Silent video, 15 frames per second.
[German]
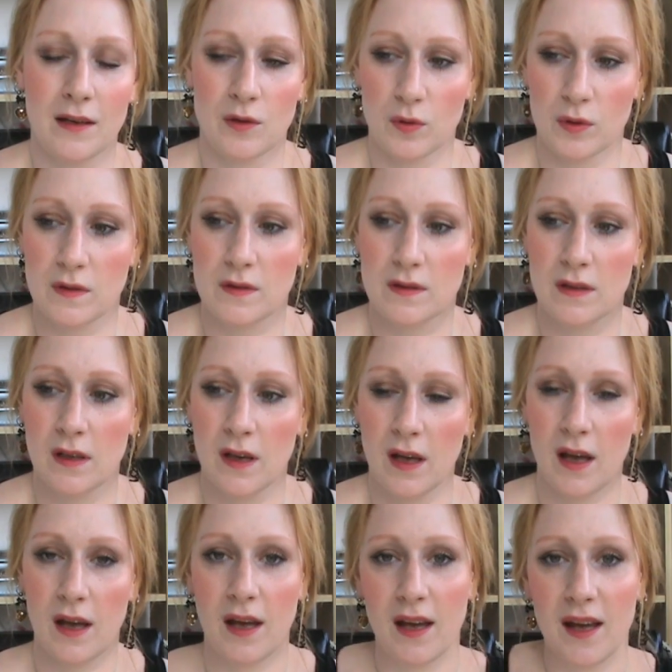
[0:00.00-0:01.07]
genutzt,
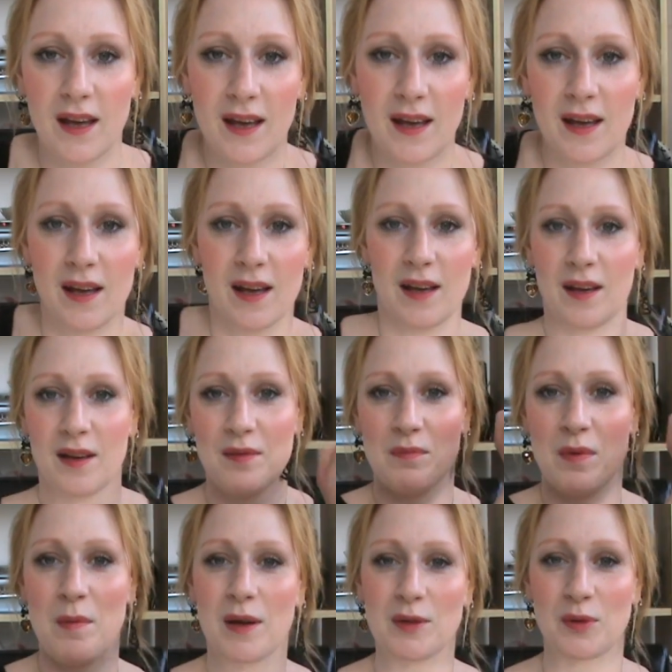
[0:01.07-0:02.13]

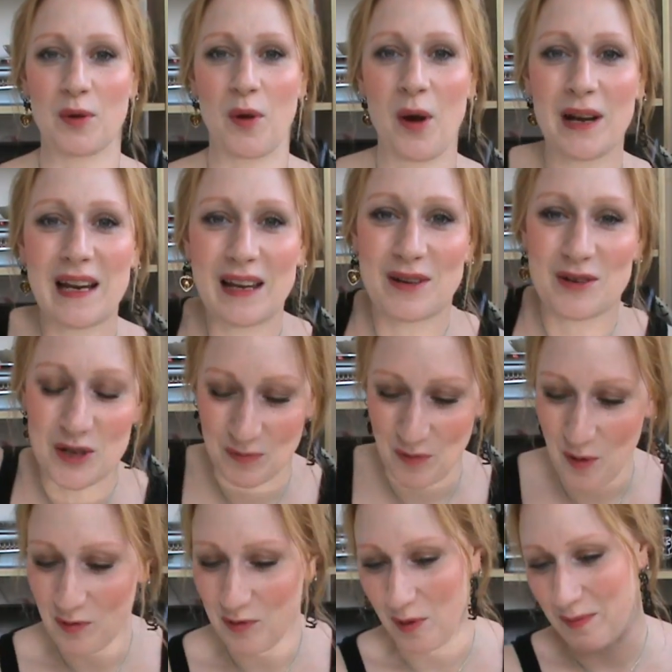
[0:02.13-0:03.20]
mir mal so einen ordentlichen
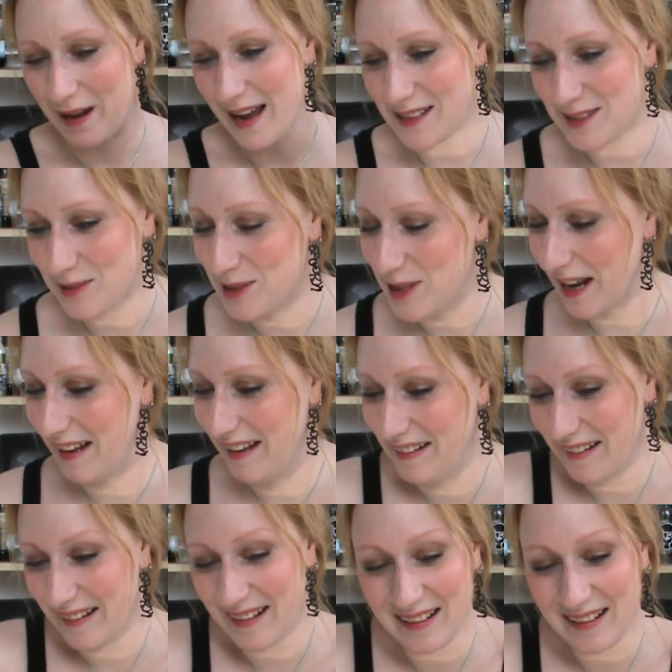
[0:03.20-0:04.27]
Schwung vorbeizuschicken.